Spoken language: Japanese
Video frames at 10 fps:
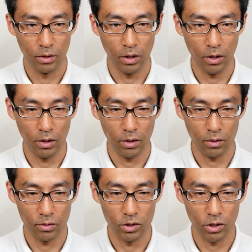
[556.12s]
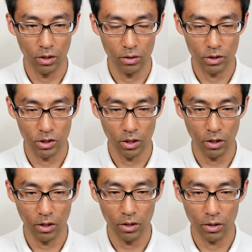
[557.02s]
えっ、ー、と下下
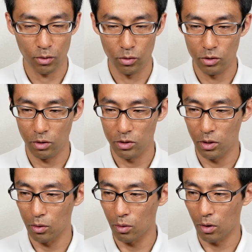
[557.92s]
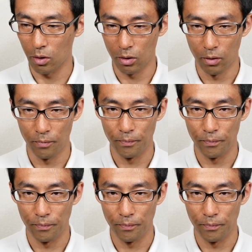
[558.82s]
でなんか閉じ忘れとかかな